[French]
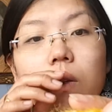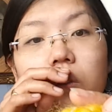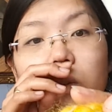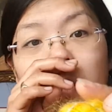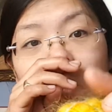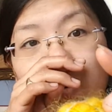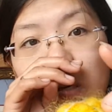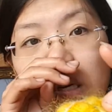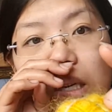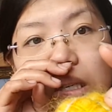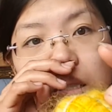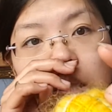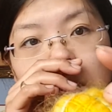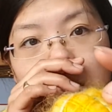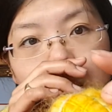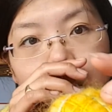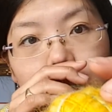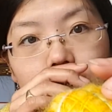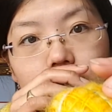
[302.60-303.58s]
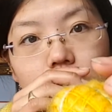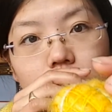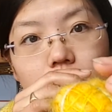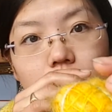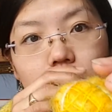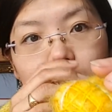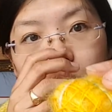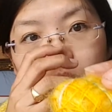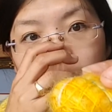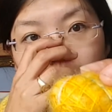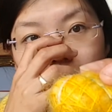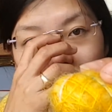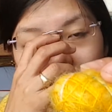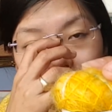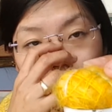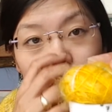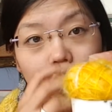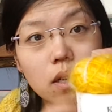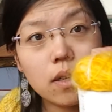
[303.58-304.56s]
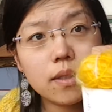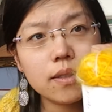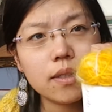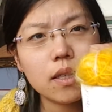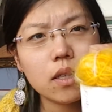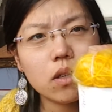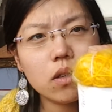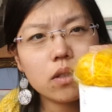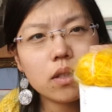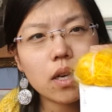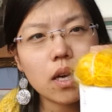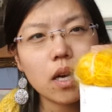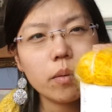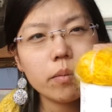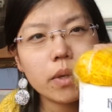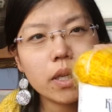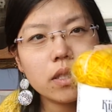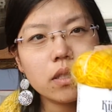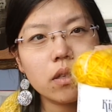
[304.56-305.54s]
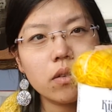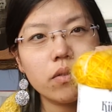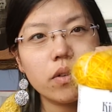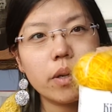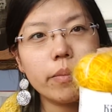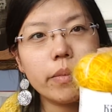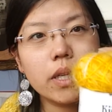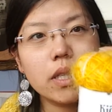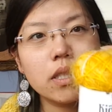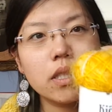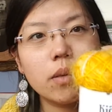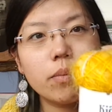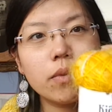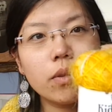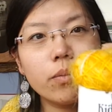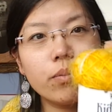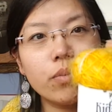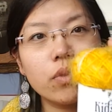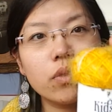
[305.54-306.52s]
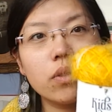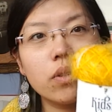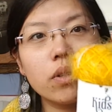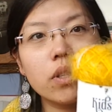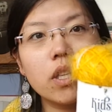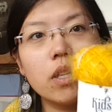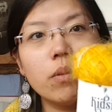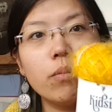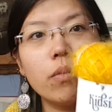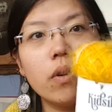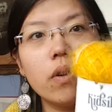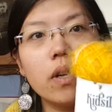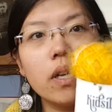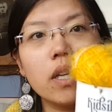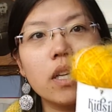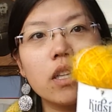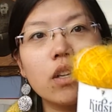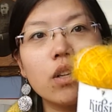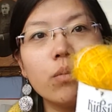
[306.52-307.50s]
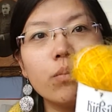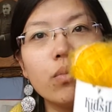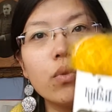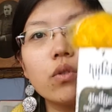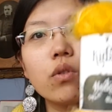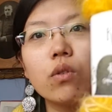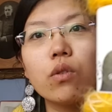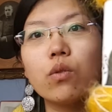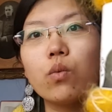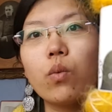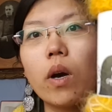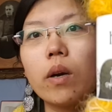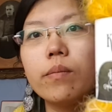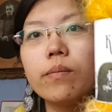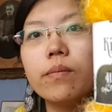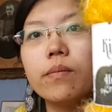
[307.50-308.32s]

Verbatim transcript: donc voilà, c'est 50 grammes, 420 mètres, 70% kid mohair et 30% de soie.